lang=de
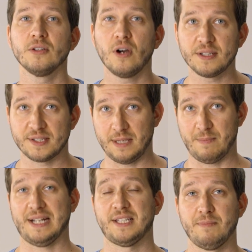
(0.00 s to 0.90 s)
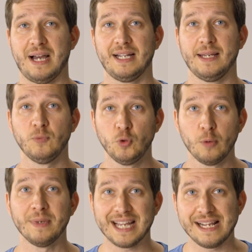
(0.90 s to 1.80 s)
trotzdem maximal eben
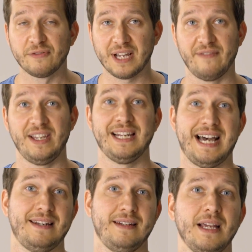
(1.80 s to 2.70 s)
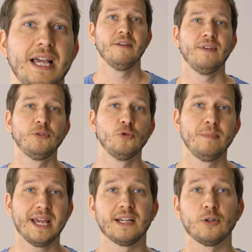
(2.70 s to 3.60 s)
nur mit 11 kW laden. Wenn du
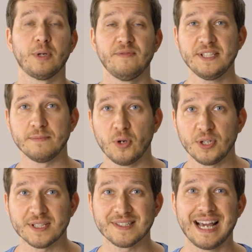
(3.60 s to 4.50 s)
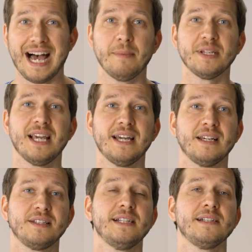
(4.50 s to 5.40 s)
mehr darüber wissen möchtest, habe ich dir einen
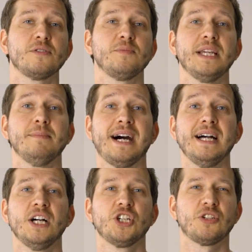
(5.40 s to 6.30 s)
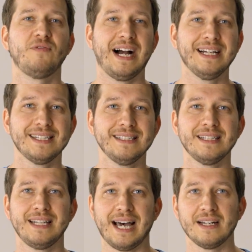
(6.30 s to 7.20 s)
Artikel zum Thema
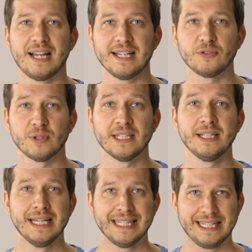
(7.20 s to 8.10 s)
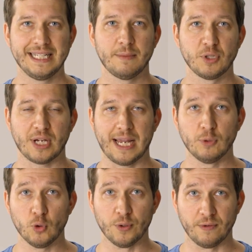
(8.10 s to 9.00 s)
schwankende Ladeleistungen in der
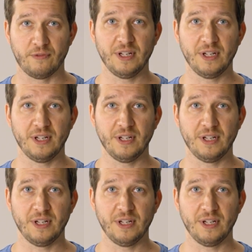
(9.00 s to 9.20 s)
Beschreibung unten